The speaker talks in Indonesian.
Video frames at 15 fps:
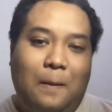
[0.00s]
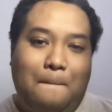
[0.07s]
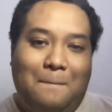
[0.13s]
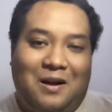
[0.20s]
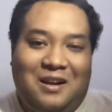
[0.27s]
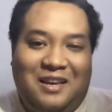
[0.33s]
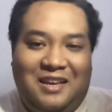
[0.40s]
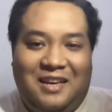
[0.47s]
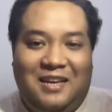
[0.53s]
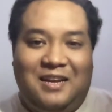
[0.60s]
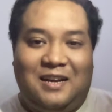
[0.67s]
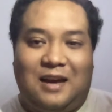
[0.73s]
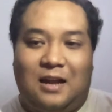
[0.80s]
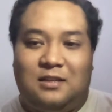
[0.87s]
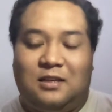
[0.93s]

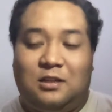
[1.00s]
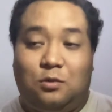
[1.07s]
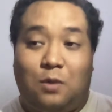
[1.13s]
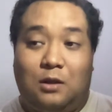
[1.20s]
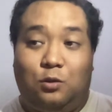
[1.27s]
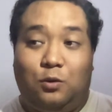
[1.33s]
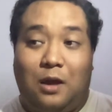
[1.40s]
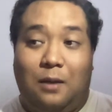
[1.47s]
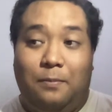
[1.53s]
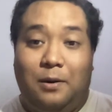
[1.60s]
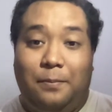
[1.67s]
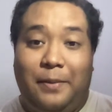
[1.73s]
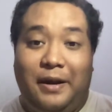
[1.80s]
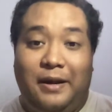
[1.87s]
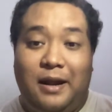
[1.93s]
menginginkan sesuatu yang
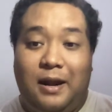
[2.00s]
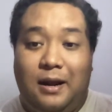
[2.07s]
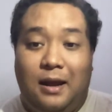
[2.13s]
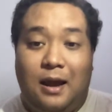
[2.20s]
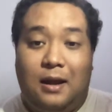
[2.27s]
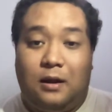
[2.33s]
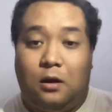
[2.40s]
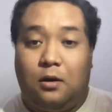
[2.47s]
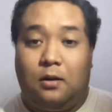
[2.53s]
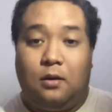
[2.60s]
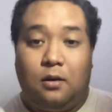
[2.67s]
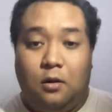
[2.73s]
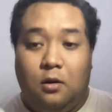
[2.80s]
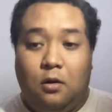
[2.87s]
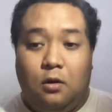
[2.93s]
berbeda dengan
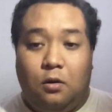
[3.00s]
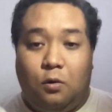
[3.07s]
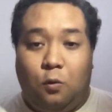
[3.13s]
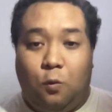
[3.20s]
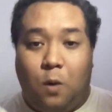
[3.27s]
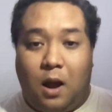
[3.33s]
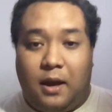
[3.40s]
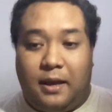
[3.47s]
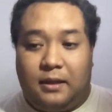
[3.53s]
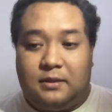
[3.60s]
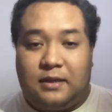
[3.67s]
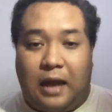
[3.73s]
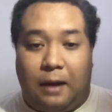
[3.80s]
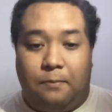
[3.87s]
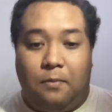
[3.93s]
uang yang
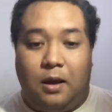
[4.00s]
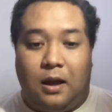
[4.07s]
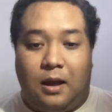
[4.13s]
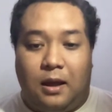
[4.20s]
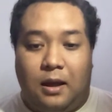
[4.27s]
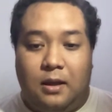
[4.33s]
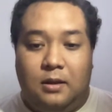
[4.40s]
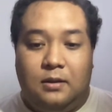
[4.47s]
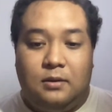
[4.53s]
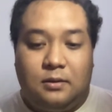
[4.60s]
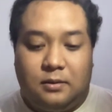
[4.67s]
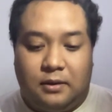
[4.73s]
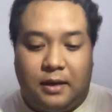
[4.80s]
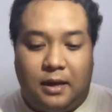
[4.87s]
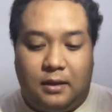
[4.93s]
sama,
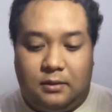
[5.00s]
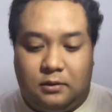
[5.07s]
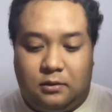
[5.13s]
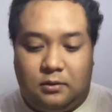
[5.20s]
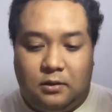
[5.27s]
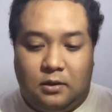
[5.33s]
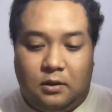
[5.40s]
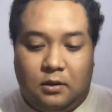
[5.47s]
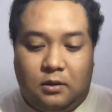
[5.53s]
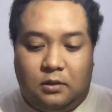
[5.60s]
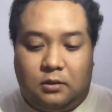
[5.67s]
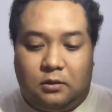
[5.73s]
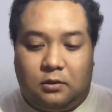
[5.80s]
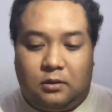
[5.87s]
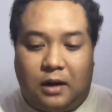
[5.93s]
ya
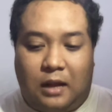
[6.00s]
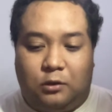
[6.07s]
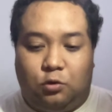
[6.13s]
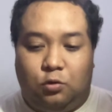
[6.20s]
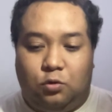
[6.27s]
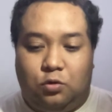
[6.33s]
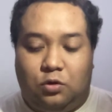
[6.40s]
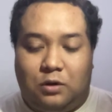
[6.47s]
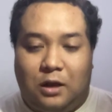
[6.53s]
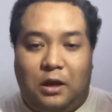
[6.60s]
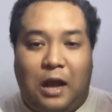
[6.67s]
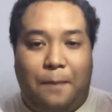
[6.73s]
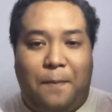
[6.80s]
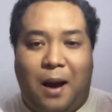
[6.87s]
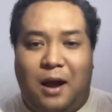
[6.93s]
100 eh
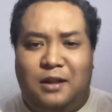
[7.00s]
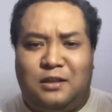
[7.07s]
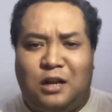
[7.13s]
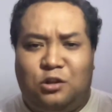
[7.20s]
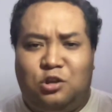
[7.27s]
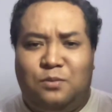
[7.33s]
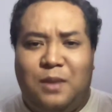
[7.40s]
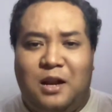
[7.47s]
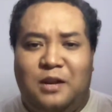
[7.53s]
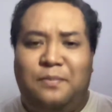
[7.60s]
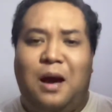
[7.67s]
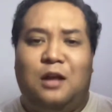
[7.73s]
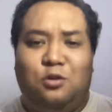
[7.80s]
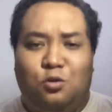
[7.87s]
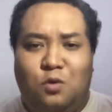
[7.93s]
gampangnya 195
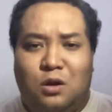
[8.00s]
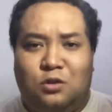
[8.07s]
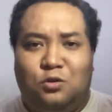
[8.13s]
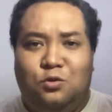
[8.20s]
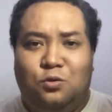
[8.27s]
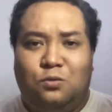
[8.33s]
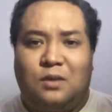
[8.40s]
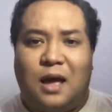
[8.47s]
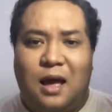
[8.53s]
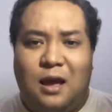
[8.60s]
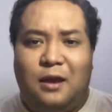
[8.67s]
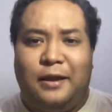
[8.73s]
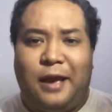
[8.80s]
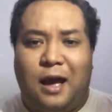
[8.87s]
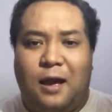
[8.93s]
atau 200 juta
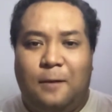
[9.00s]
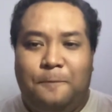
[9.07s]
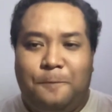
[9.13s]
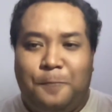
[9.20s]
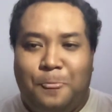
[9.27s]
ya.